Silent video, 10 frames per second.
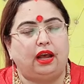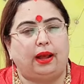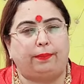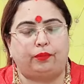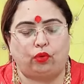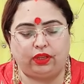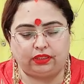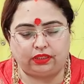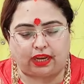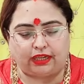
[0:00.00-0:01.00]
अब कोई
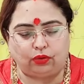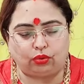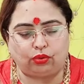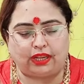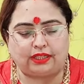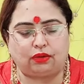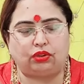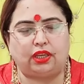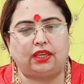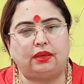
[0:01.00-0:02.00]
कई लोग तो ऐसे
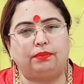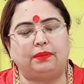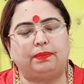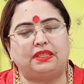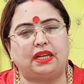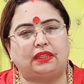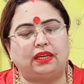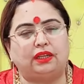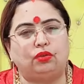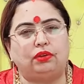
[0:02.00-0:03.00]
होते हैं कि मेरे पास
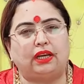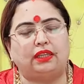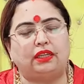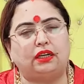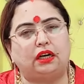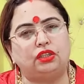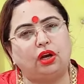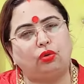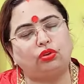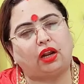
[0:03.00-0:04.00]
आते हैं लोग कहते हैं
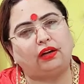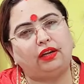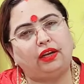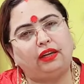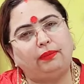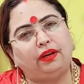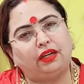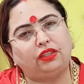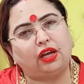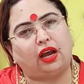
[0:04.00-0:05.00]
कर्जा उतारने के लिए भी
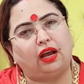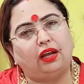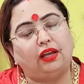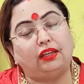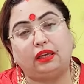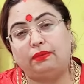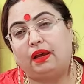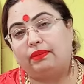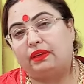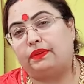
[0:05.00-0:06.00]
कर्जा ये भी
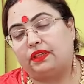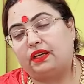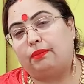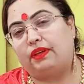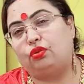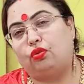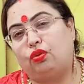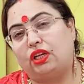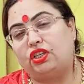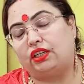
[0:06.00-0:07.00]
आपकी पत्रिका में योग
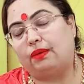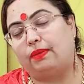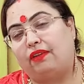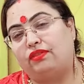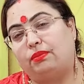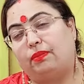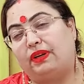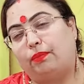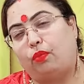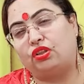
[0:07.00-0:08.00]
होता है छठा भाव जब
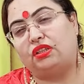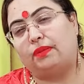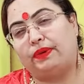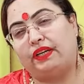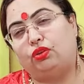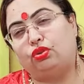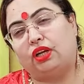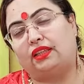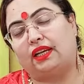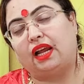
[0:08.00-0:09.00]
हमारा बहुत ज्यादा पीड़ित हो
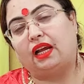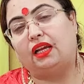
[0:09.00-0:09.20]
जाता है ना